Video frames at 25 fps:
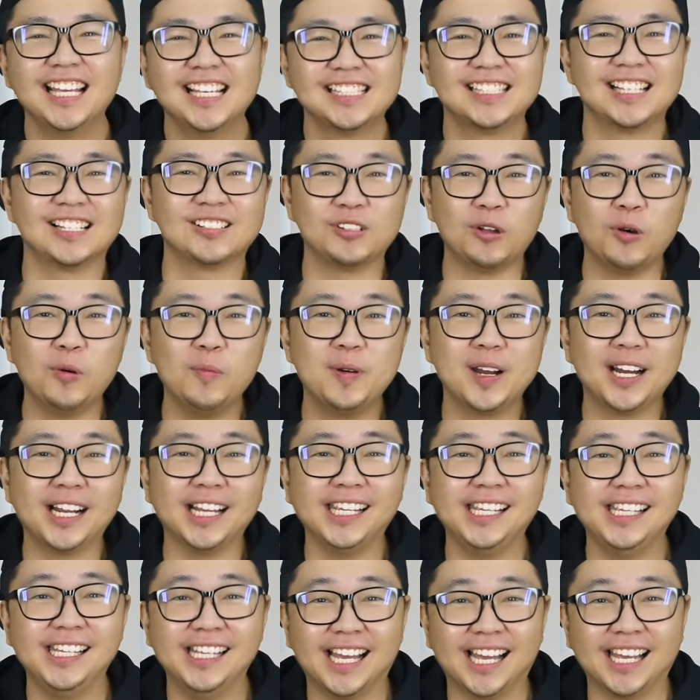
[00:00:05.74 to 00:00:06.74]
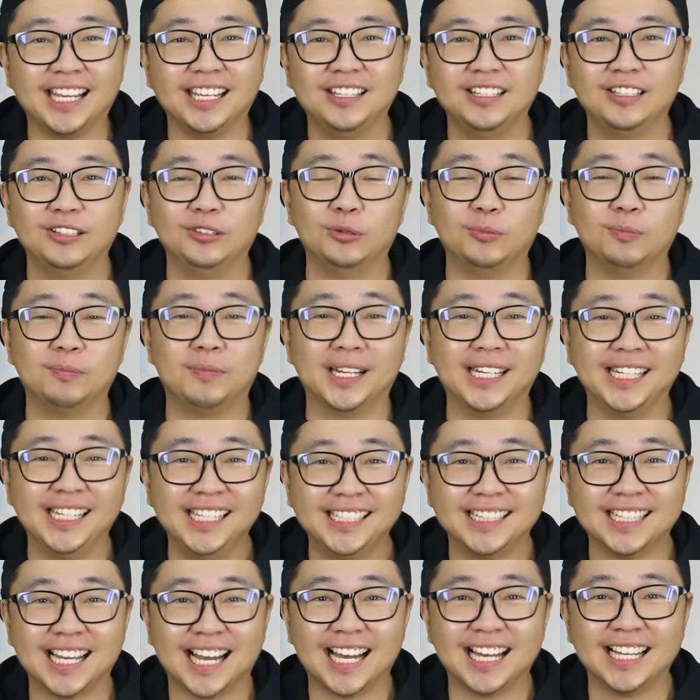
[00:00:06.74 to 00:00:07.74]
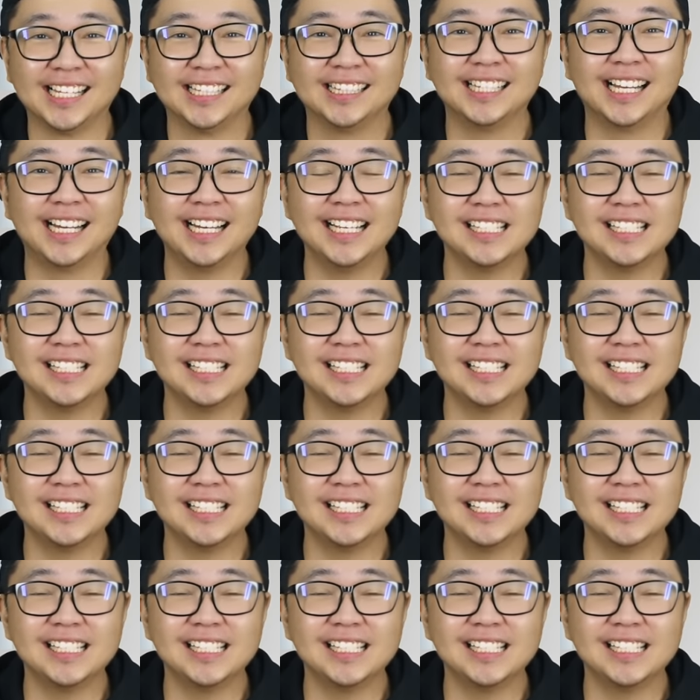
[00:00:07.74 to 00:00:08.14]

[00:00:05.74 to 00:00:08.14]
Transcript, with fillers: Sa sobrang ingay nung balita ng